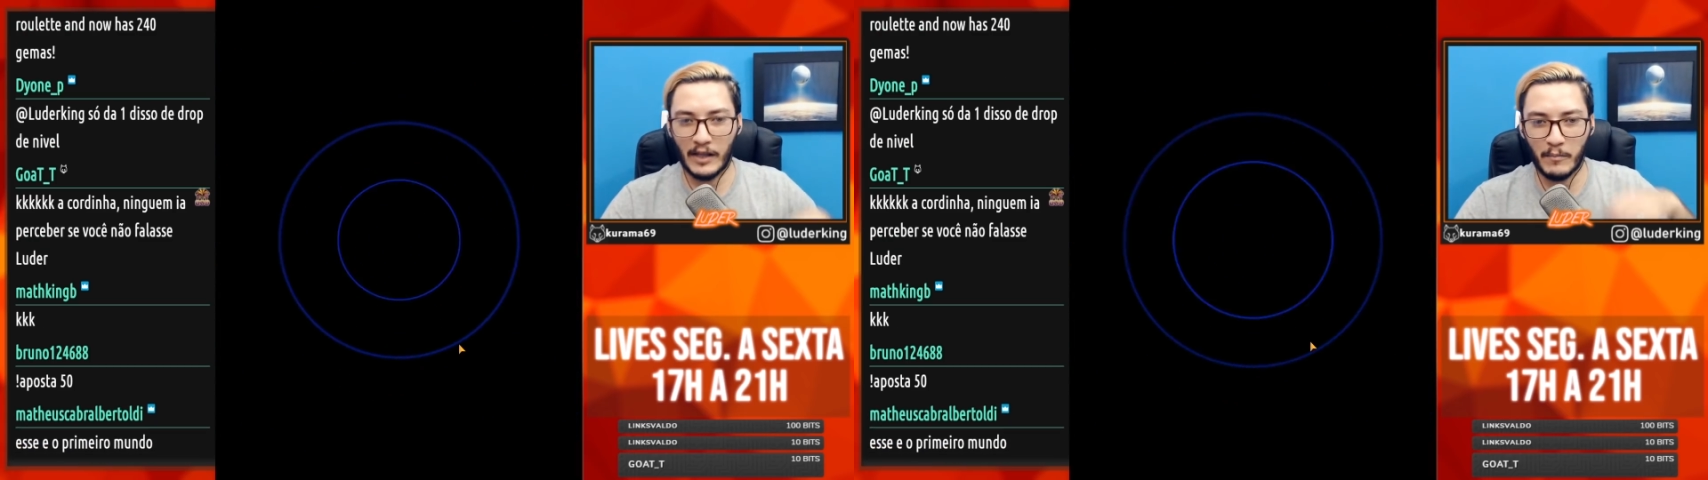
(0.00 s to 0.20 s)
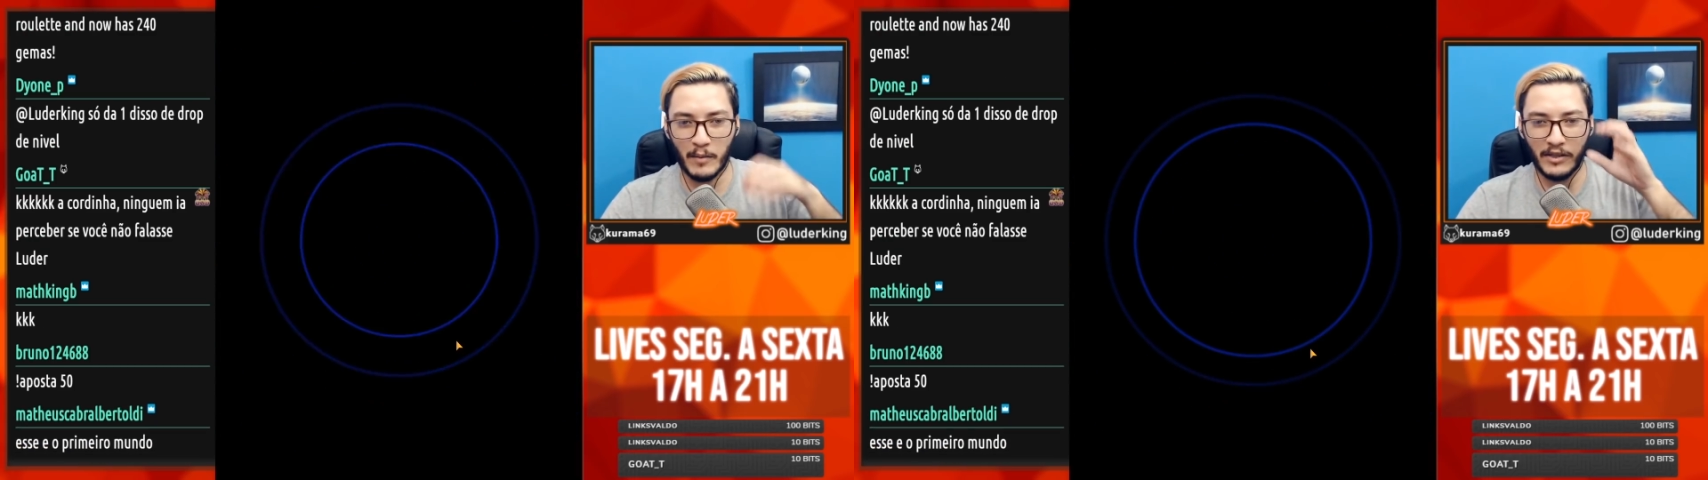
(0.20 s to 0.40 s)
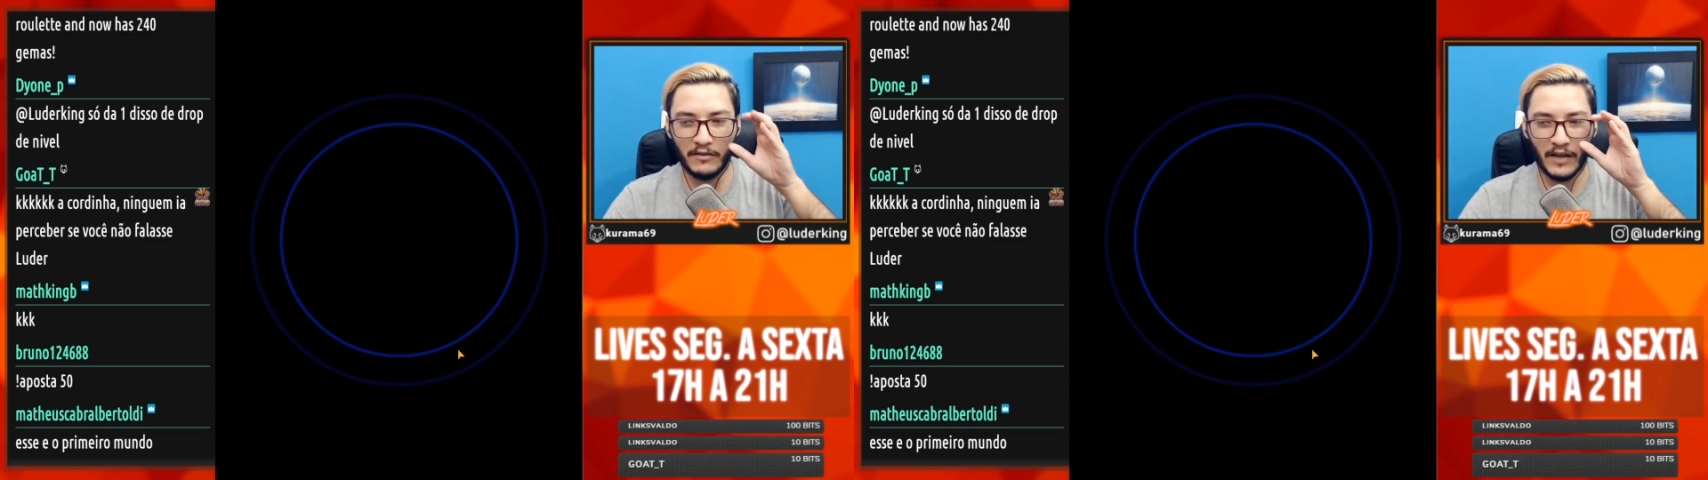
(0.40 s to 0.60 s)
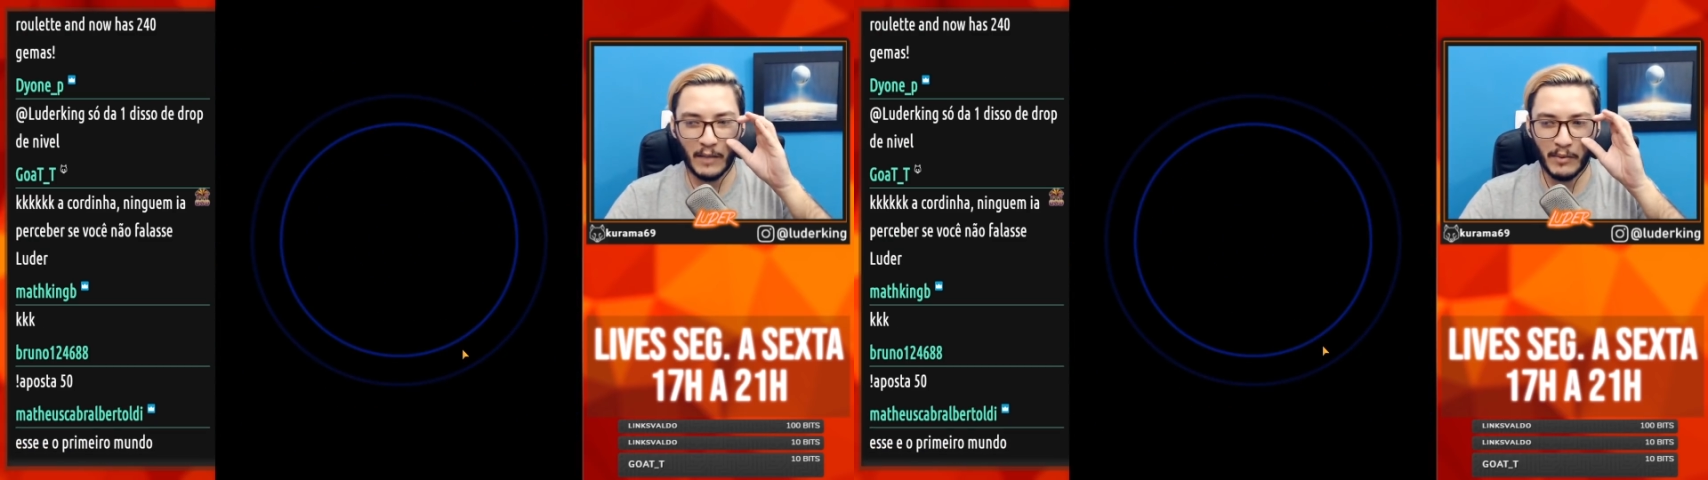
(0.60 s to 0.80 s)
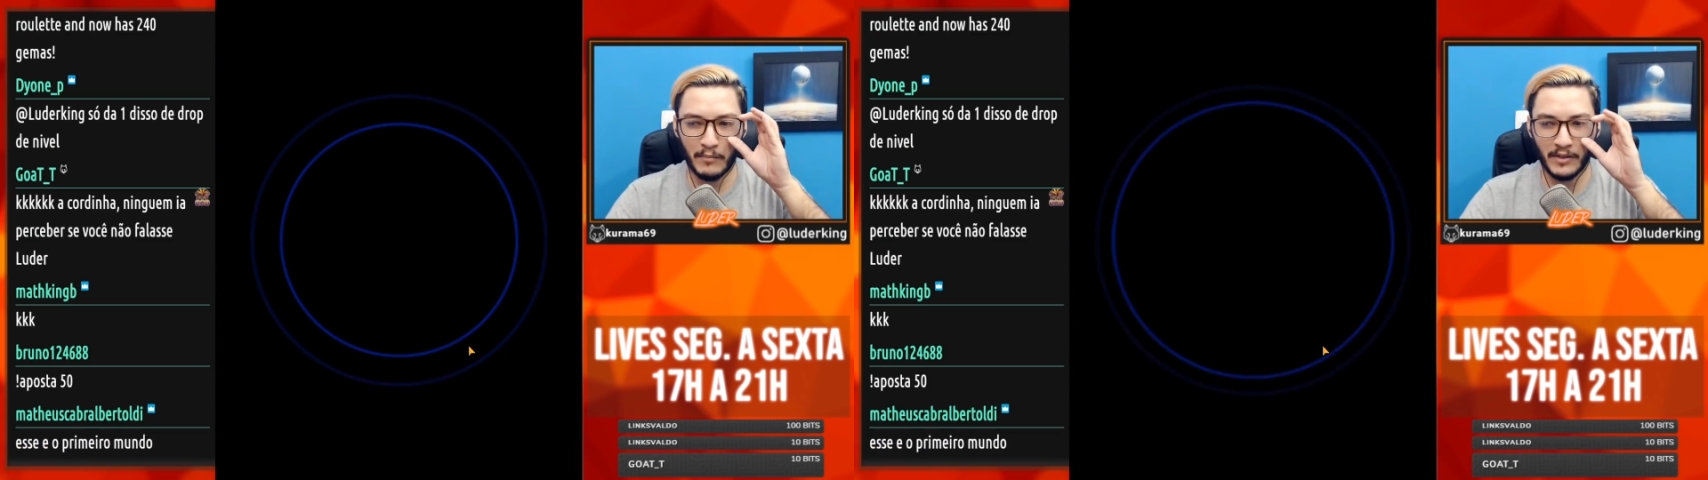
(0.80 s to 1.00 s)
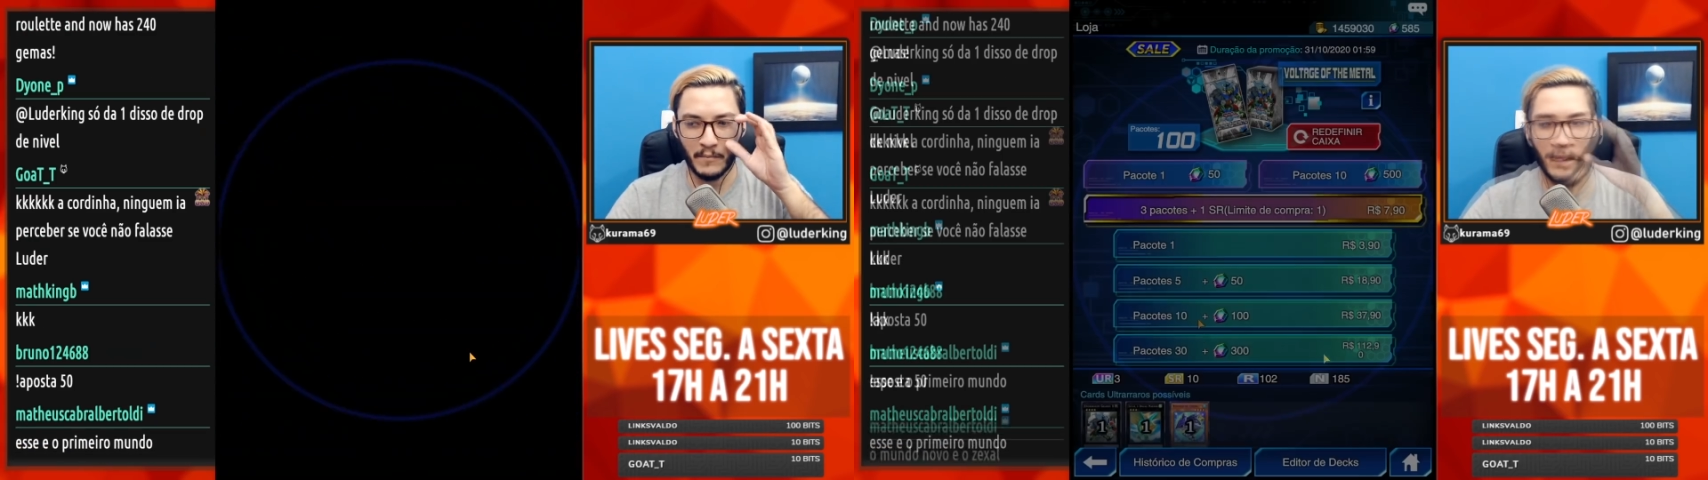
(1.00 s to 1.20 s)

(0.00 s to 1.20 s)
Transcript: Fala pra mim, fala pra mim.